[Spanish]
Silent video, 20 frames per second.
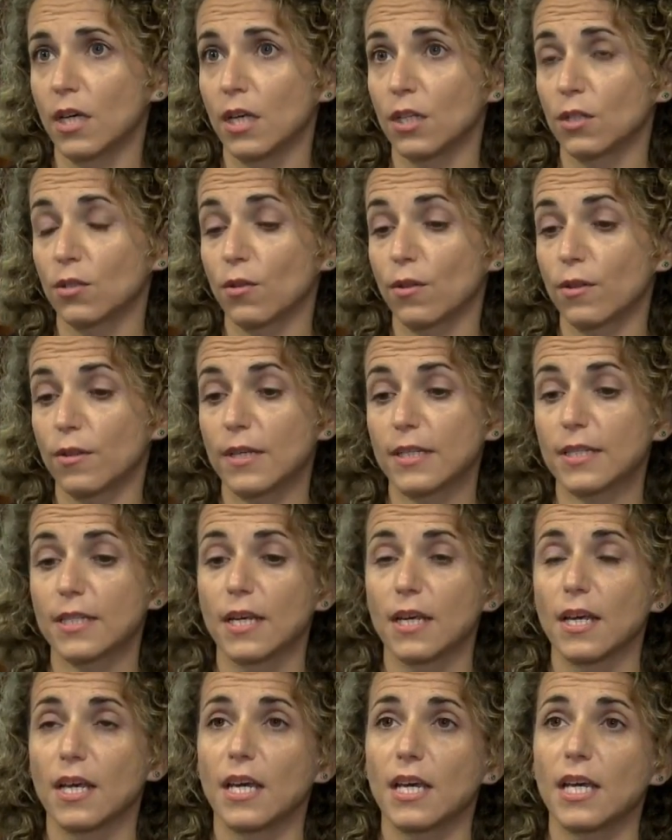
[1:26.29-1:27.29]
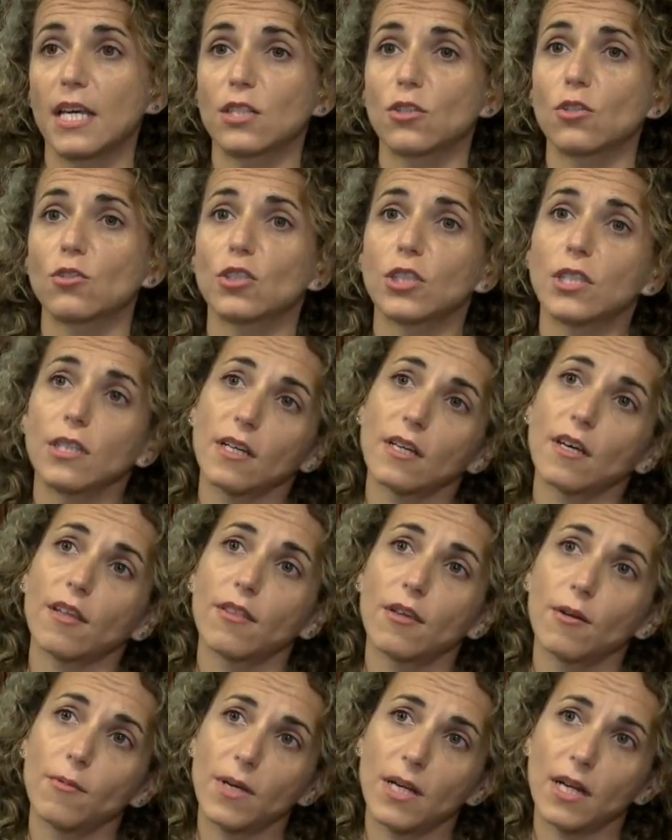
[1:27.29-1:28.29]
Entonces, esto nos tiene que
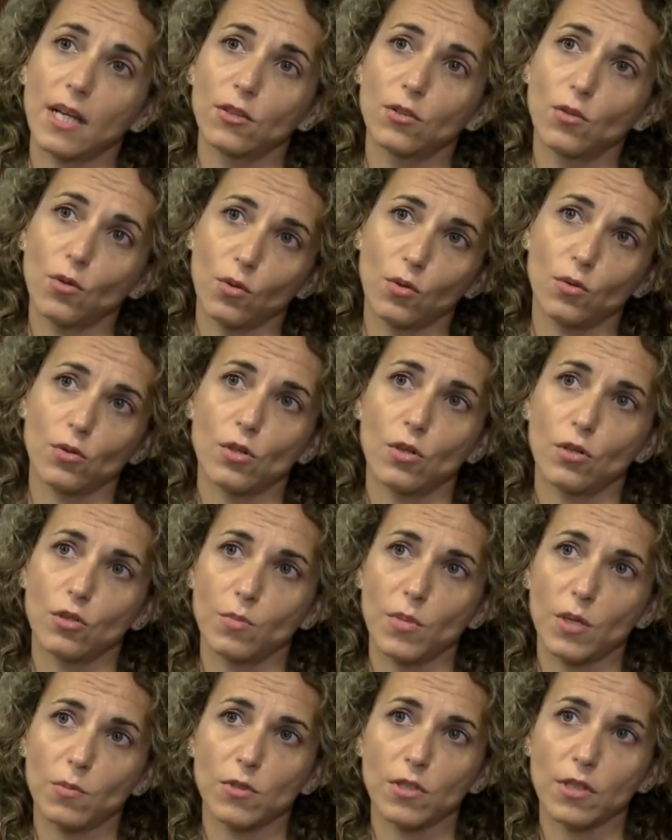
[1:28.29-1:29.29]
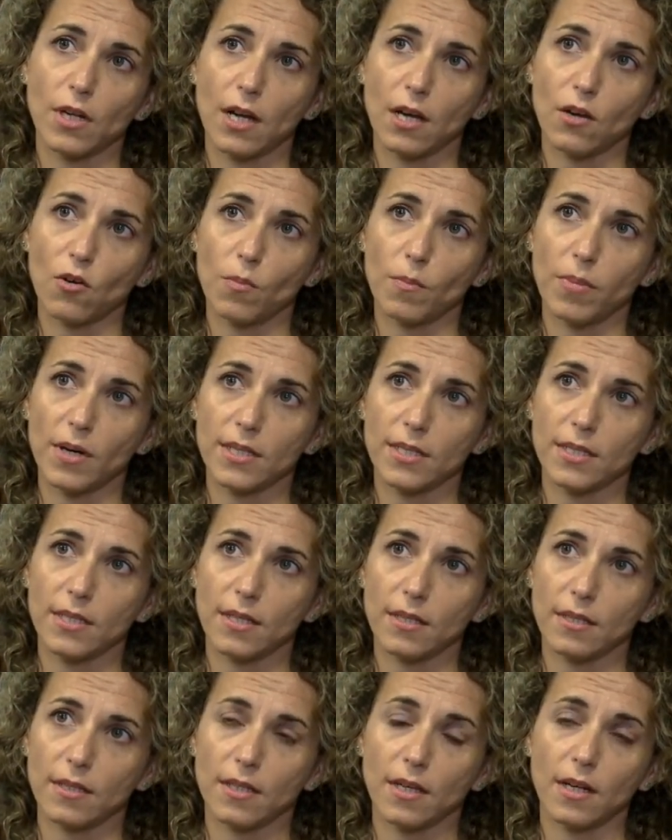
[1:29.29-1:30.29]
hacer ver a todos los miembros de la
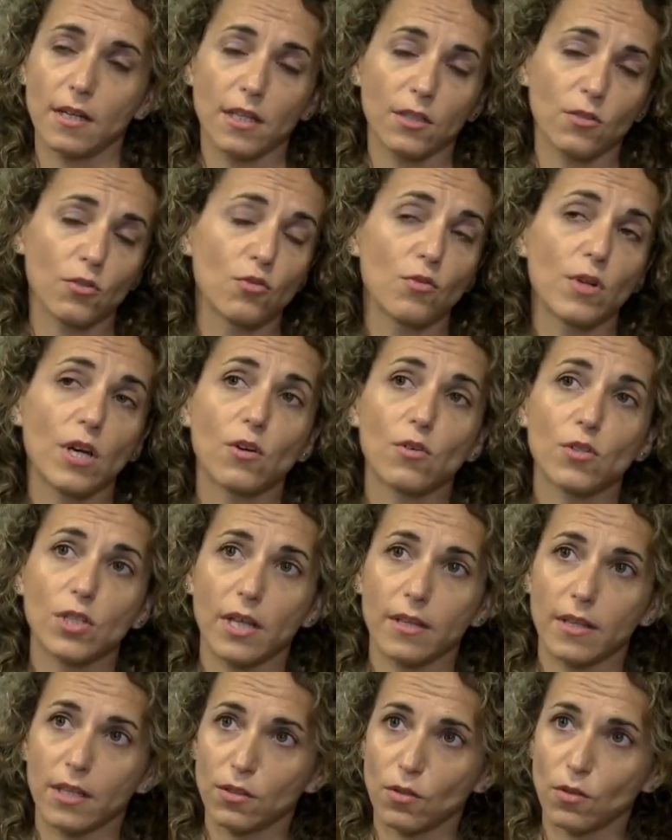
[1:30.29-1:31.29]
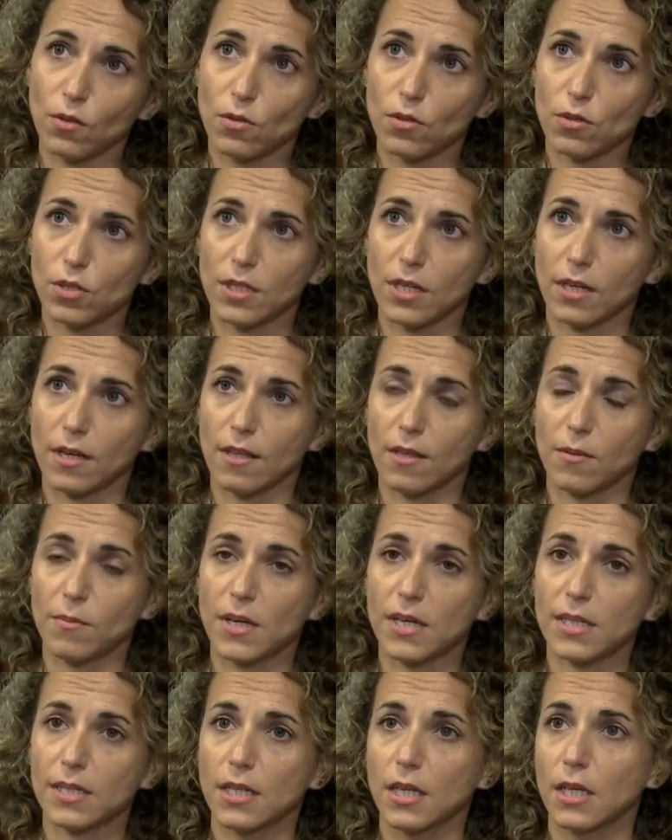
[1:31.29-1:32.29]
compañía de que el dato es una cosa de todos y que
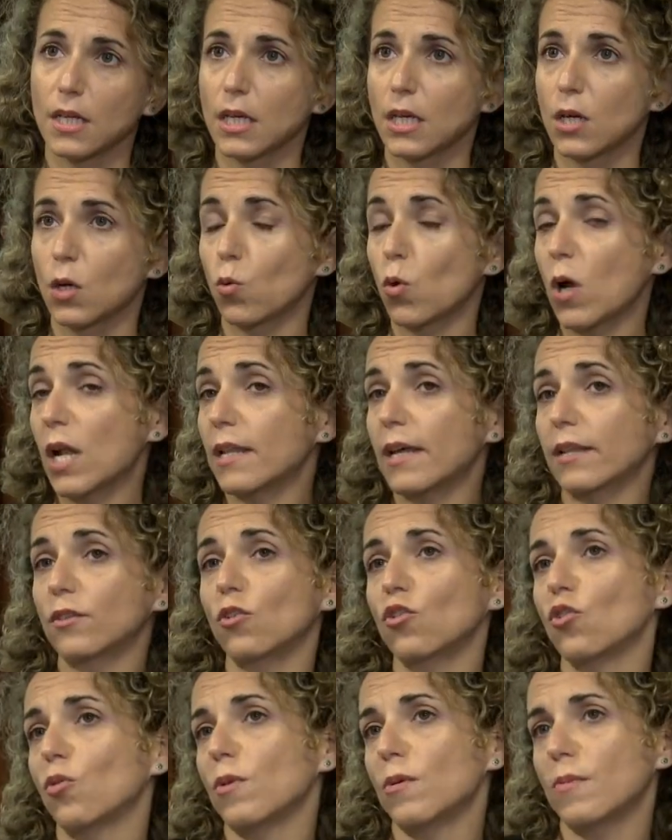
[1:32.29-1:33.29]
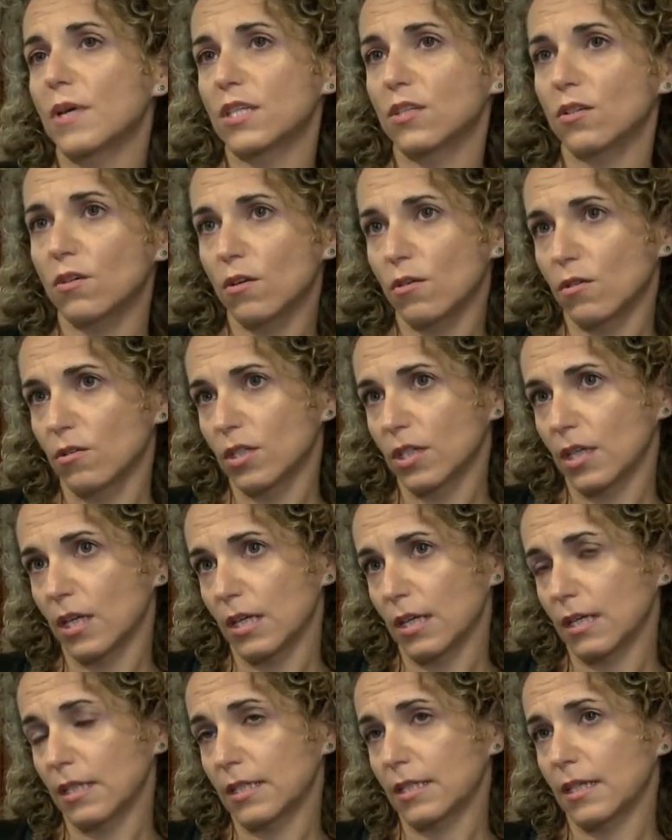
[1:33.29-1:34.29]
además el dato no vive solo,
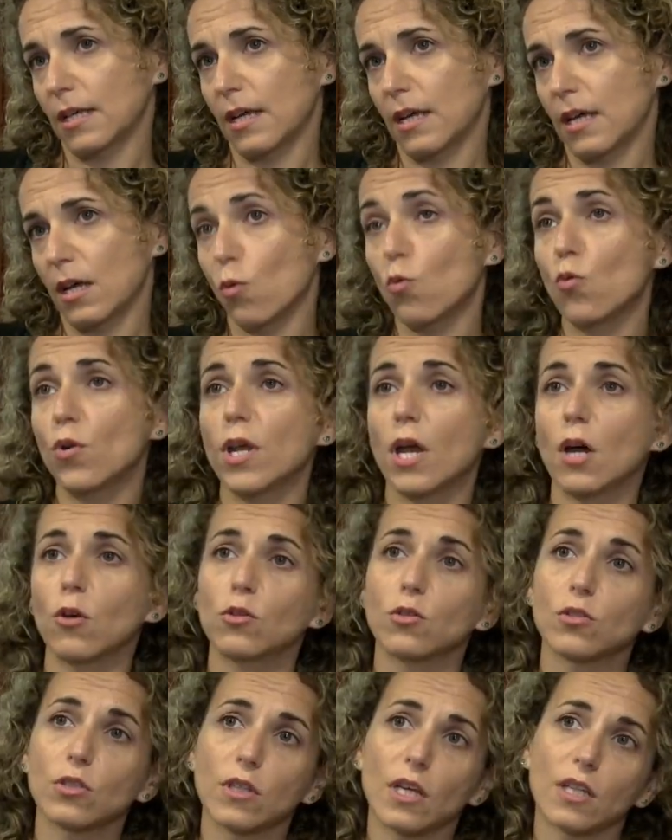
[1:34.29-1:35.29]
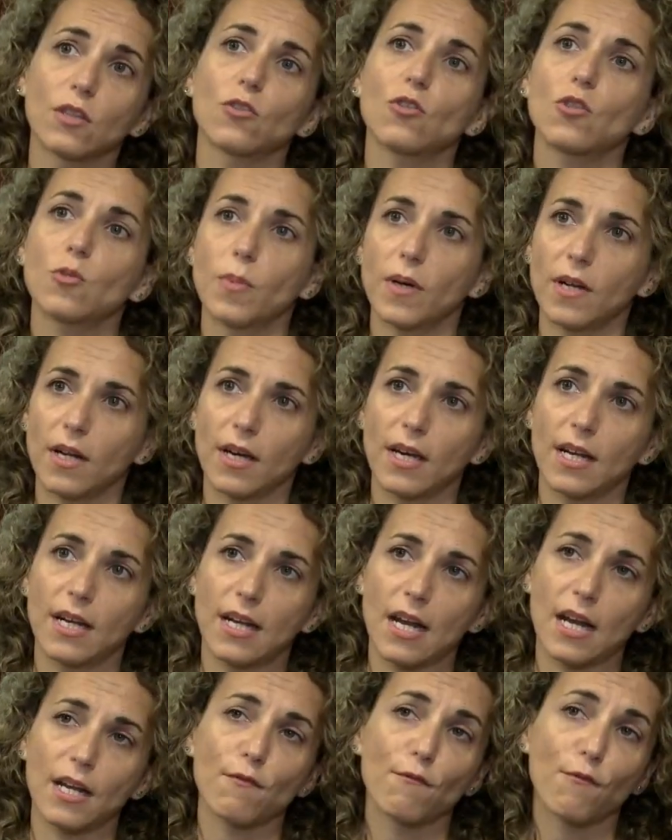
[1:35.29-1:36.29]
se, se, une a otros datos para
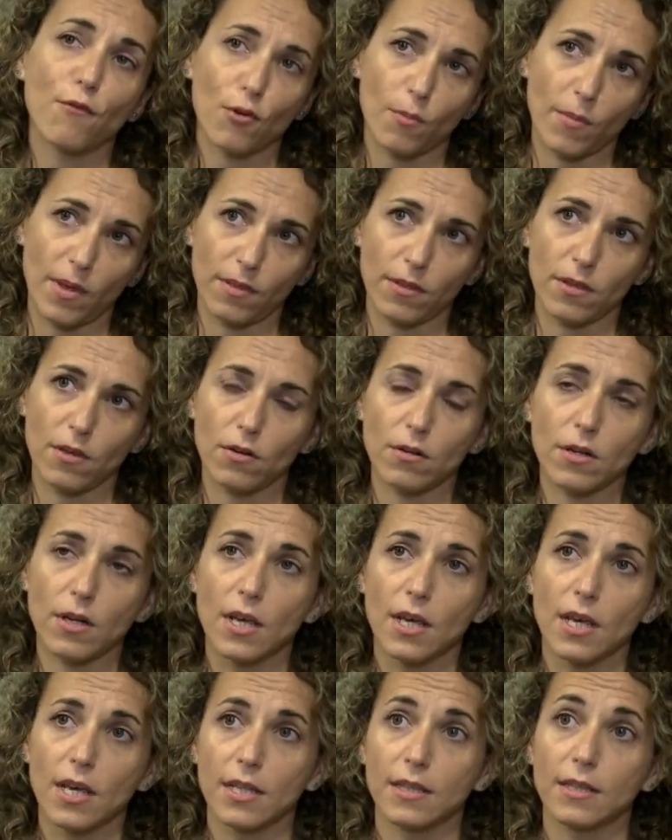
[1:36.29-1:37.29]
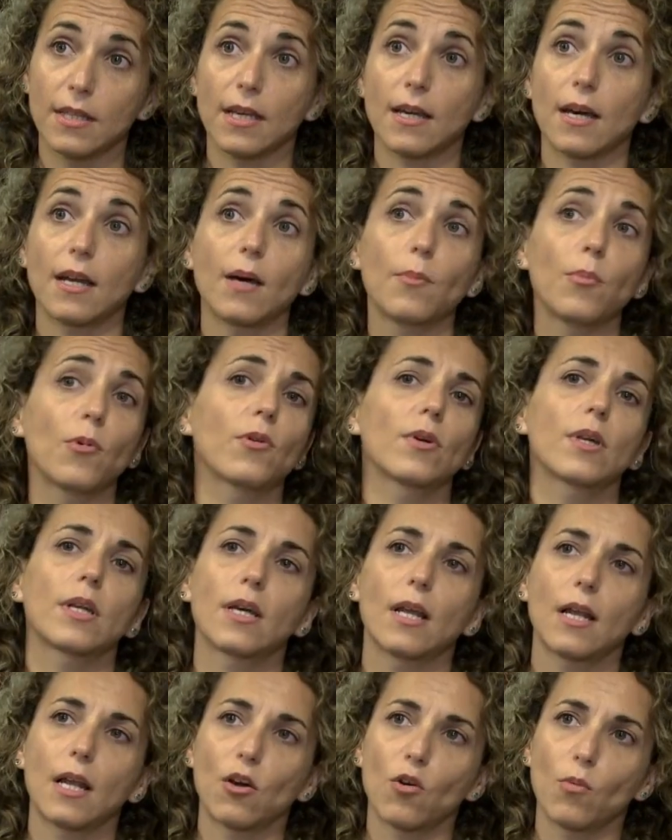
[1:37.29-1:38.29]
generar información de cara a poder
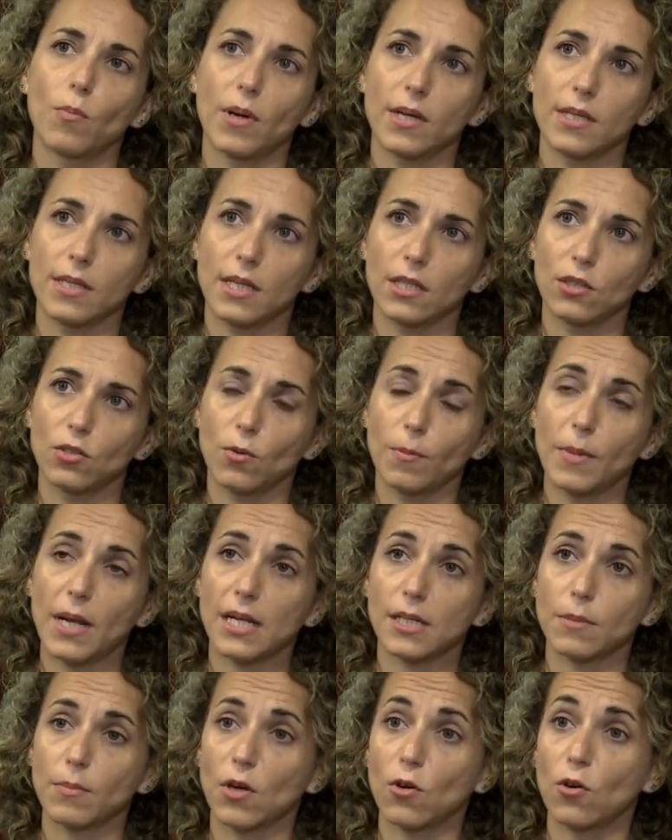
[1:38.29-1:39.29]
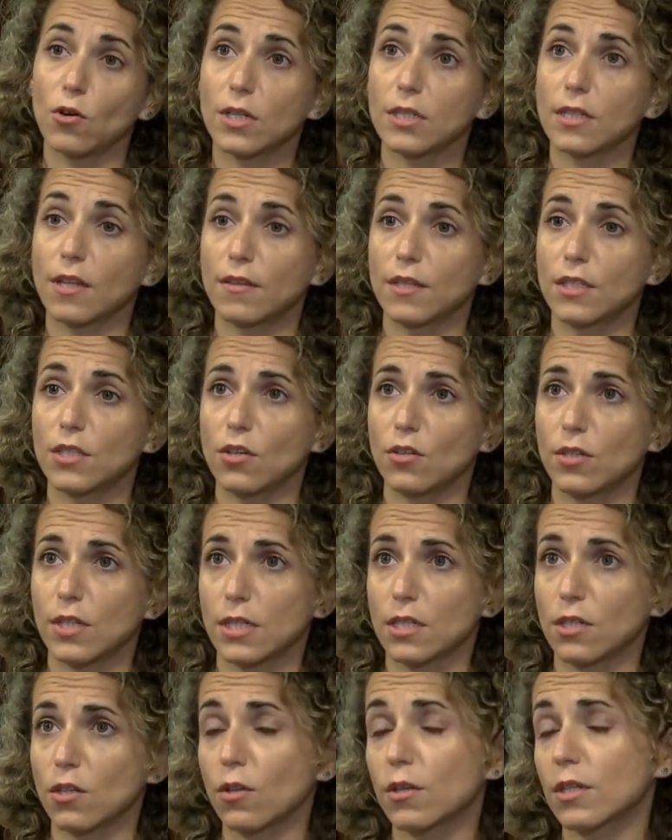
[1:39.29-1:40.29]
que la compañía tome las mejores
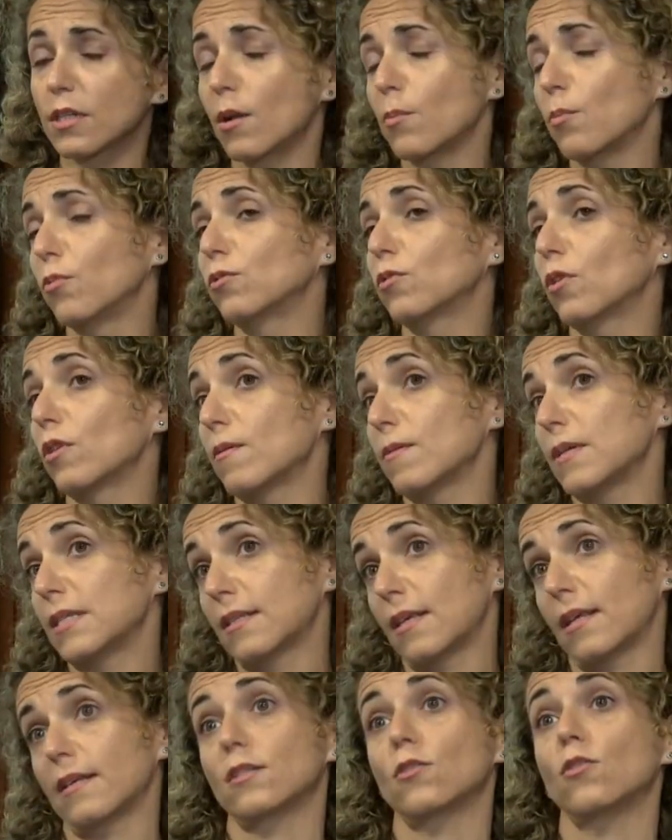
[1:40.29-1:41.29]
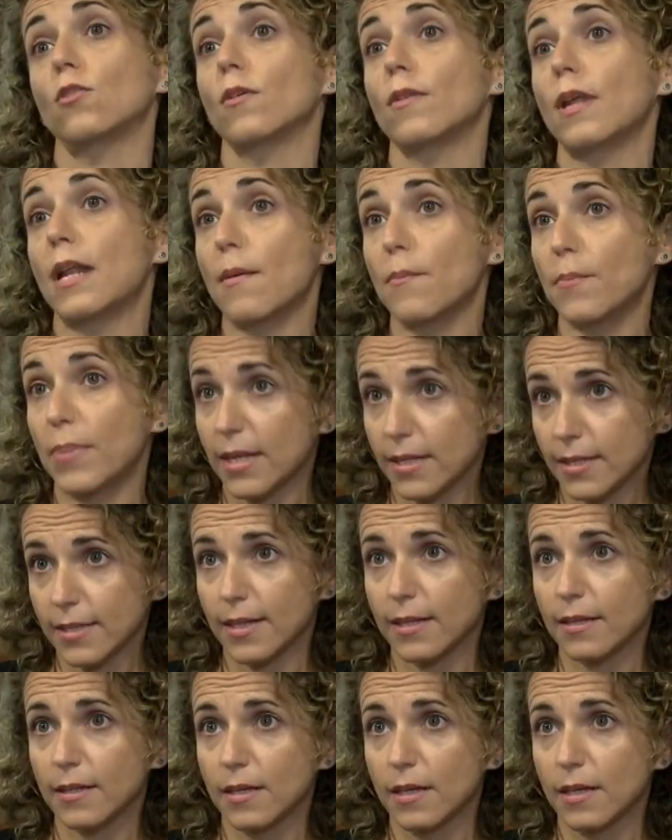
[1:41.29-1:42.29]
decisiones, no desde el punto de vista solo de la empresa,